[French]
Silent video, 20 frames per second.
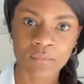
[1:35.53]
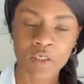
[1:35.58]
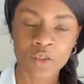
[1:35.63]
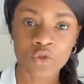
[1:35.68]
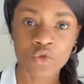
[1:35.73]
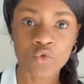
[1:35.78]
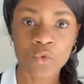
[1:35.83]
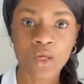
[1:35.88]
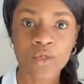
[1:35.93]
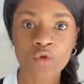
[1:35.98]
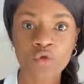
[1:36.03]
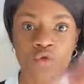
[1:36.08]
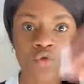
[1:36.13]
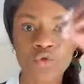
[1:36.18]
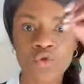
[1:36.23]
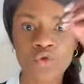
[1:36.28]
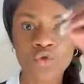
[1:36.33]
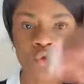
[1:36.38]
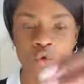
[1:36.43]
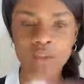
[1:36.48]
Soyons
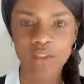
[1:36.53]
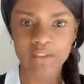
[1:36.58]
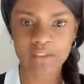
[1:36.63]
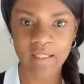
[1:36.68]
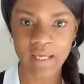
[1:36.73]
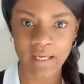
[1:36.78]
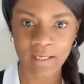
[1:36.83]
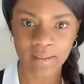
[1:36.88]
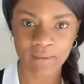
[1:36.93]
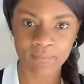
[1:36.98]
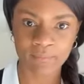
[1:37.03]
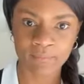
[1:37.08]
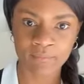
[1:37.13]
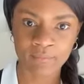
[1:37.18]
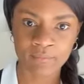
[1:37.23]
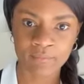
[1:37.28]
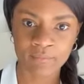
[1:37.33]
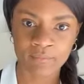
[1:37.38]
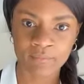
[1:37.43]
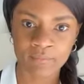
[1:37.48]
solidaires.
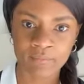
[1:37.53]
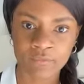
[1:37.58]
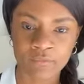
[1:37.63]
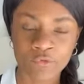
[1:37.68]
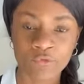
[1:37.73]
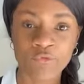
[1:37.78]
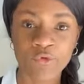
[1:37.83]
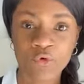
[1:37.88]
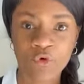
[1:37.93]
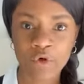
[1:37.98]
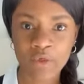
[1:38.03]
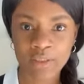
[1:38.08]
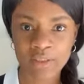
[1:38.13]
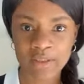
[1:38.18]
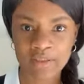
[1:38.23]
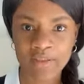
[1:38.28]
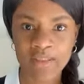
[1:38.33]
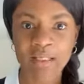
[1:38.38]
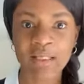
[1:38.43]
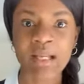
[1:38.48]
Vous
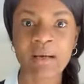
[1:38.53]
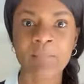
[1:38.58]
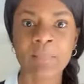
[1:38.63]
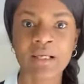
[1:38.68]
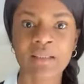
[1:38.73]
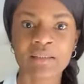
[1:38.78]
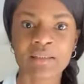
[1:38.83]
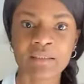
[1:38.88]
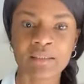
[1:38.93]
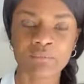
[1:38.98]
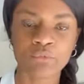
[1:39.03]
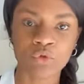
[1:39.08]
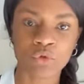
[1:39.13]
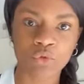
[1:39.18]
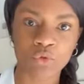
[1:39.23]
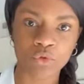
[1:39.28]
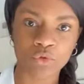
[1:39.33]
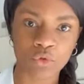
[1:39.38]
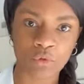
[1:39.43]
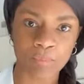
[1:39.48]
connaissez la maxime de
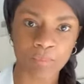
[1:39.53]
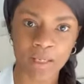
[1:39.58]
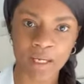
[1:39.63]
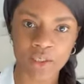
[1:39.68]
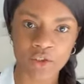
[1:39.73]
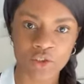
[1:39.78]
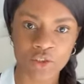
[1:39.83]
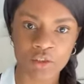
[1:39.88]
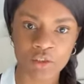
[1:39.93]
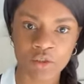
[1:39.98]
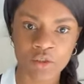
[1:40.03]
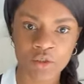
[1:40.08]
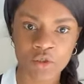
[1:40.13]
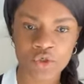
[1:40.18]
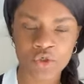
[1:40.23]
notre page.